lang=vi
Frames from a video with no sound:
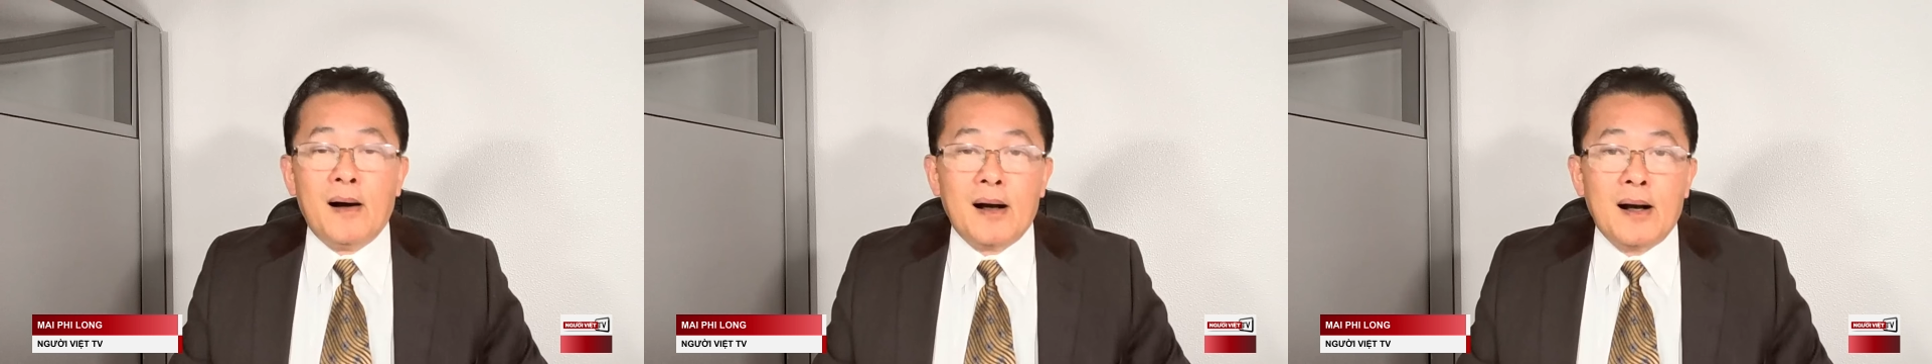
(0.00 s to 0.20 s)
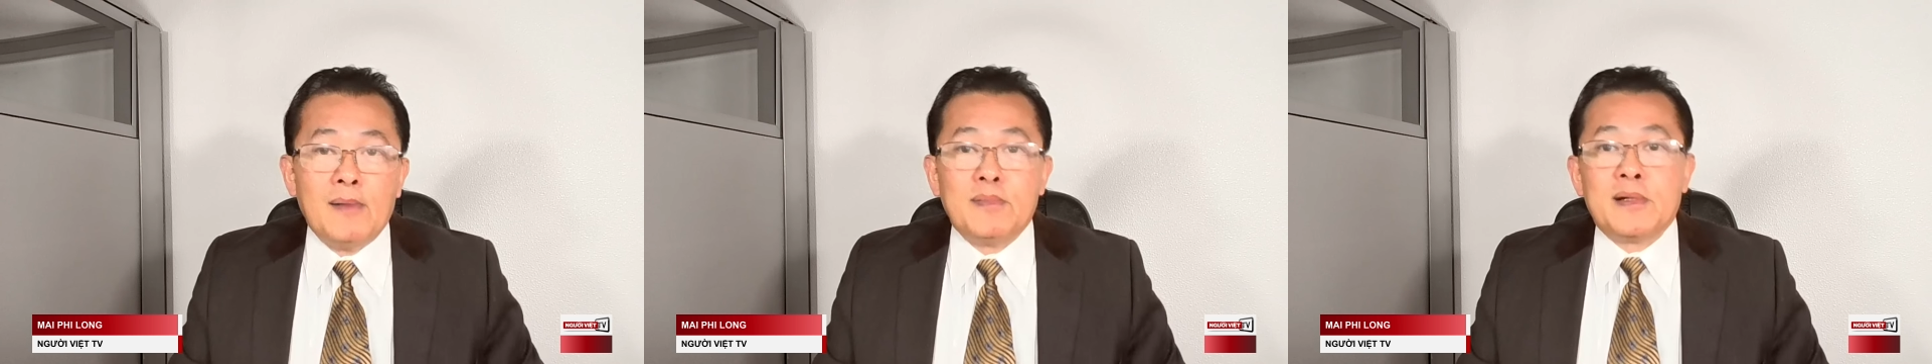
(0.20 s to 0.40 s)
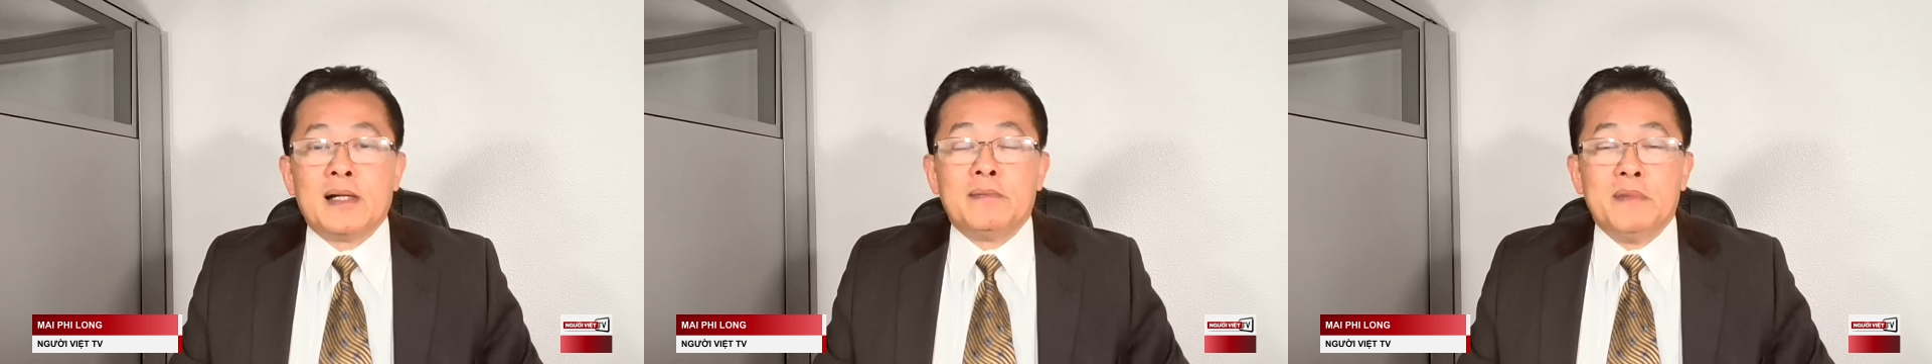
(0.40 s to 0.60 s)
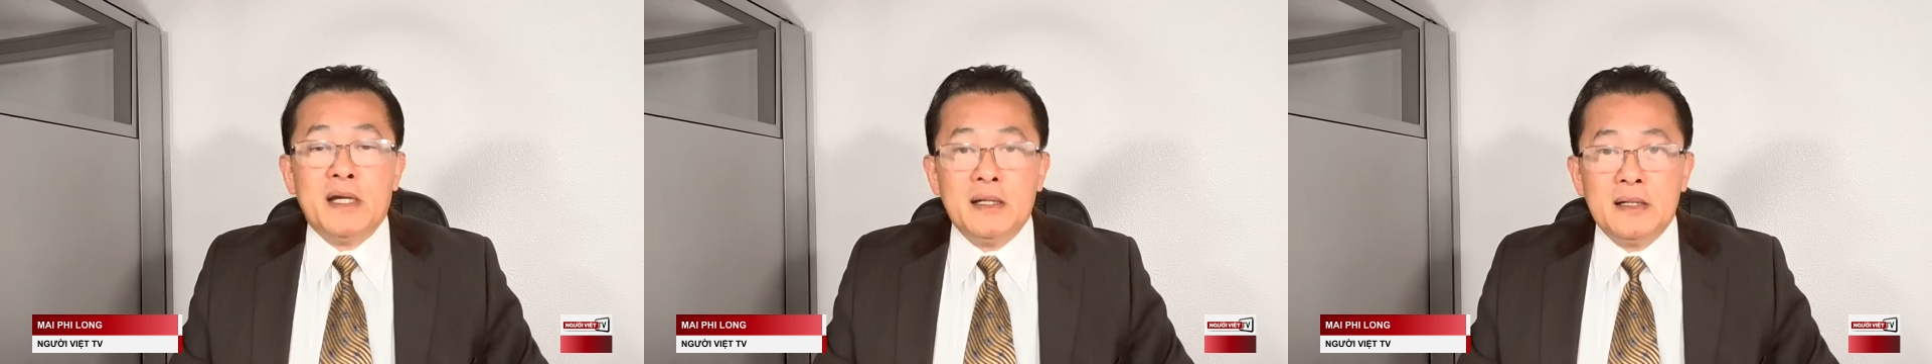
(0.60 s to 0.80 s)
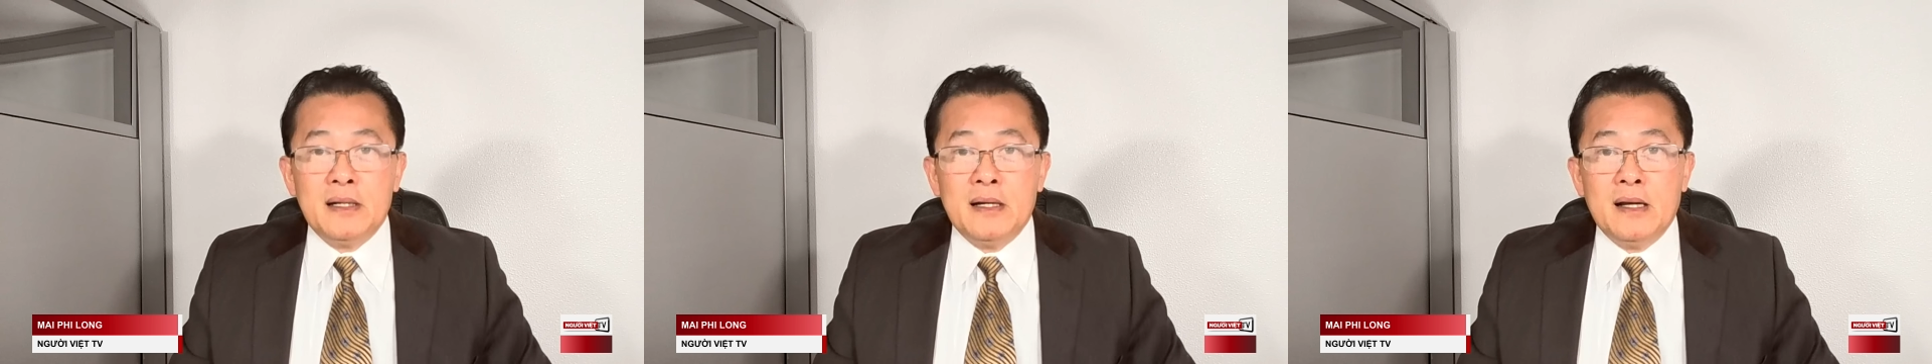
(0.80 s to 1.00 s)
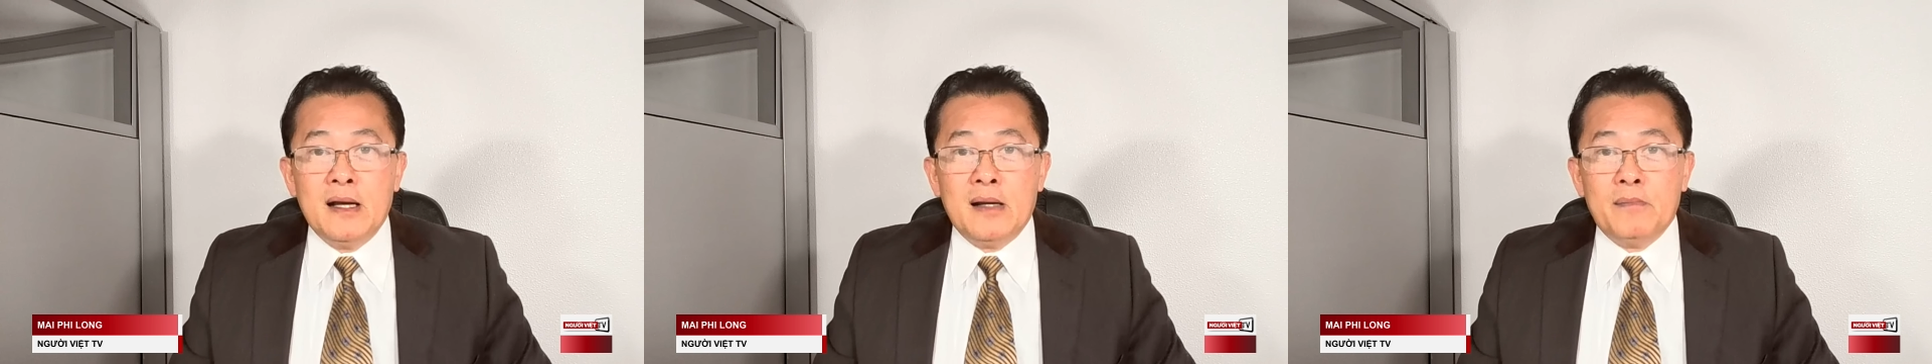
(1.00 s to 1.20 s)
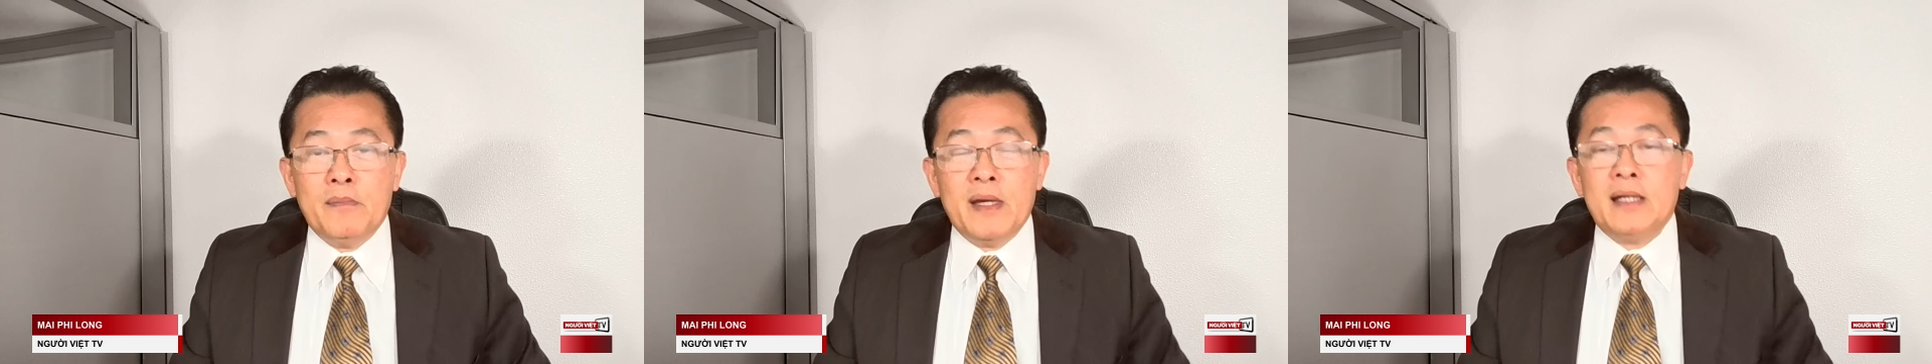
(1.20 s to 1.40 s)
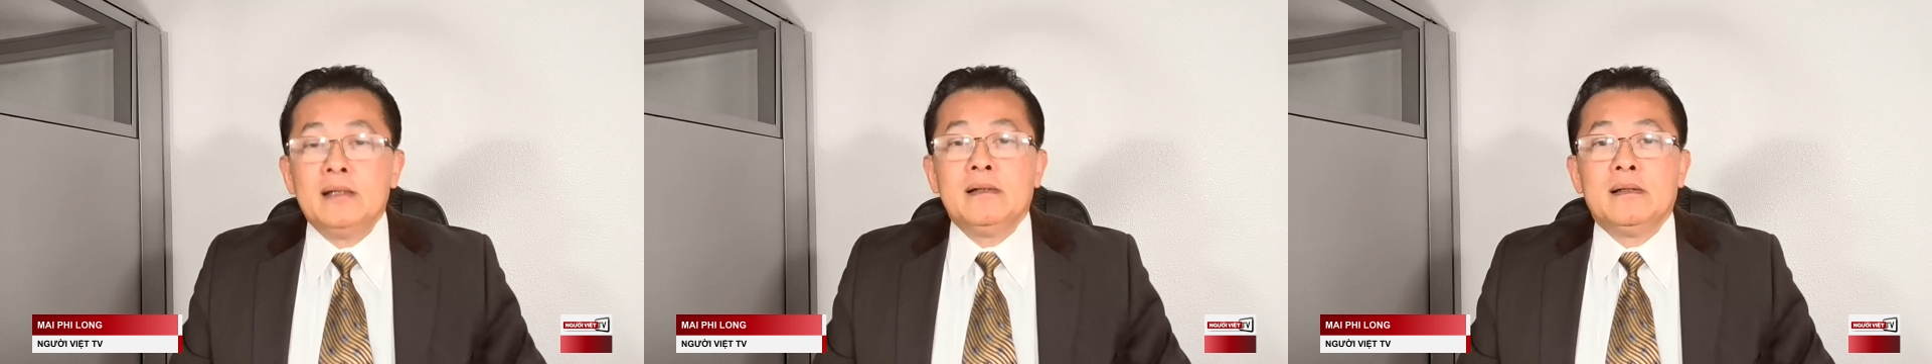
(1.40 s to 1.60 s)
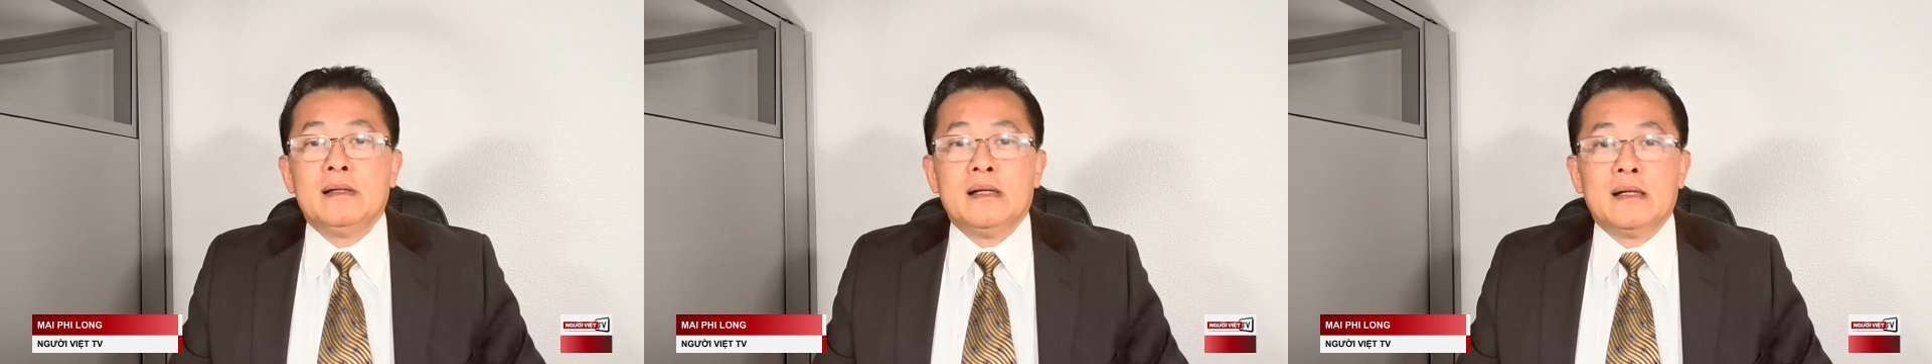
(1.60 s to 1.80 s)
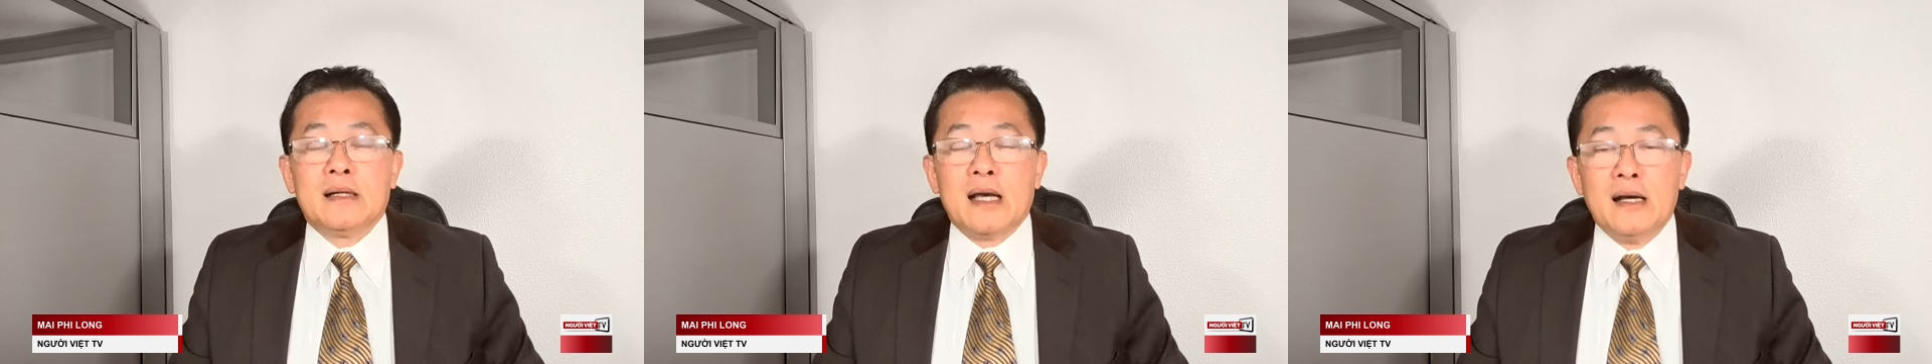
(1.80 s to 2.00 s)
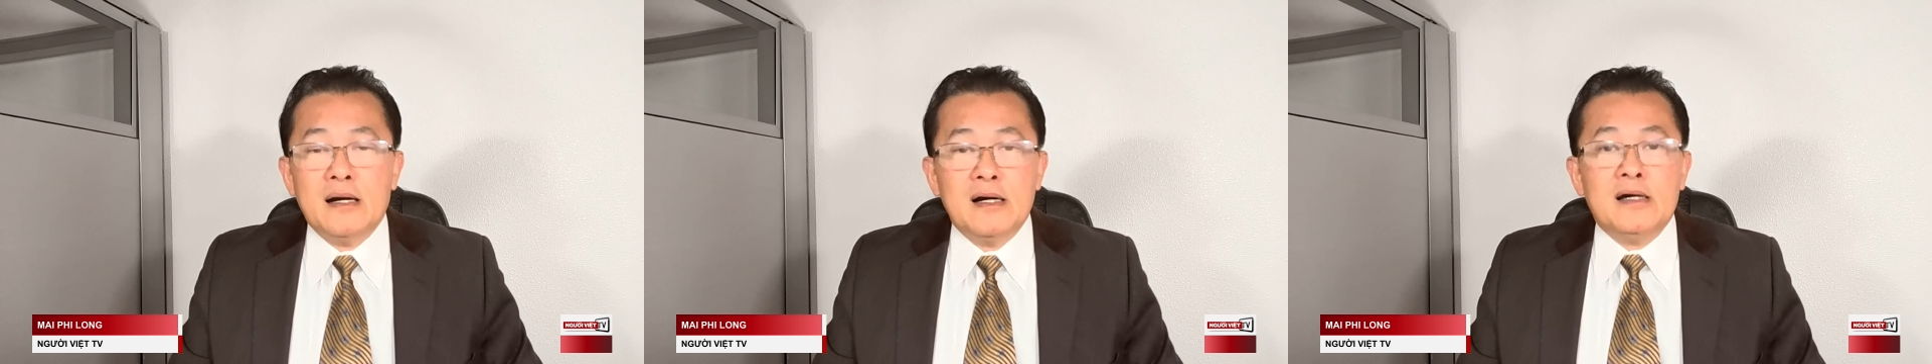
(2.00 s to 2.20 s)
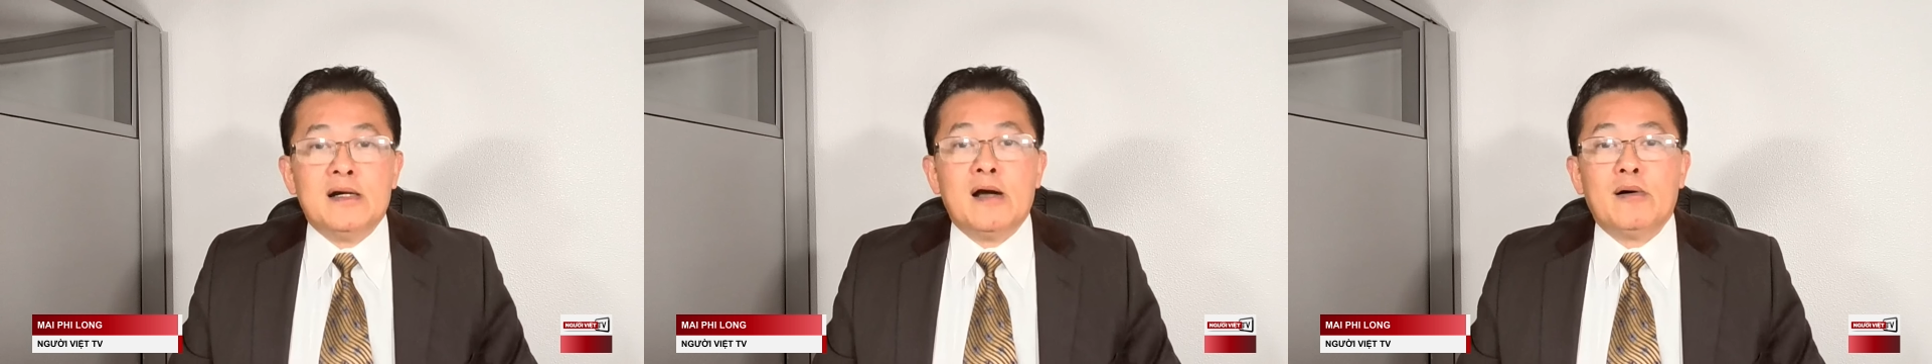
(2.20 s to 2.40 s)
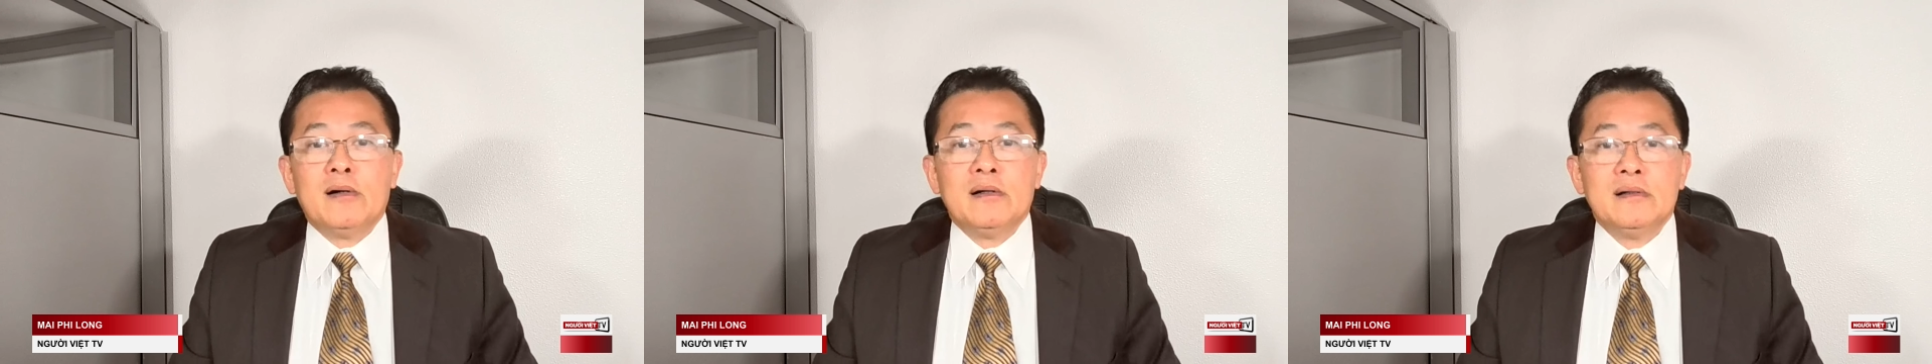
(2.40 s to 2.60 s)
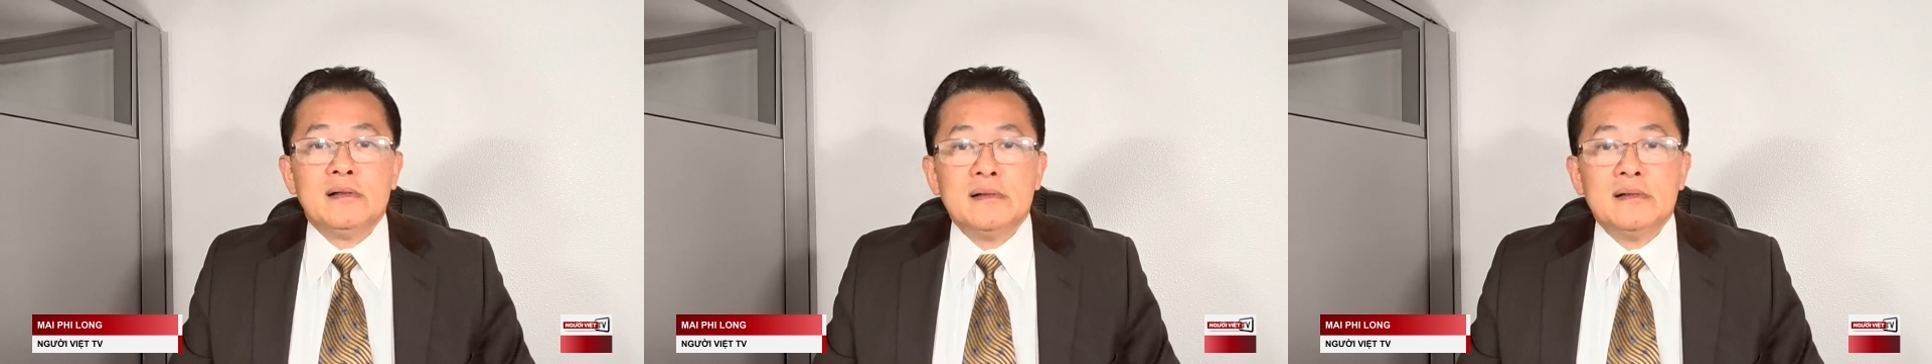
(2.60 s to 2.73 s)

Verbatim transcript: họ không cần biết miễn cái người đó,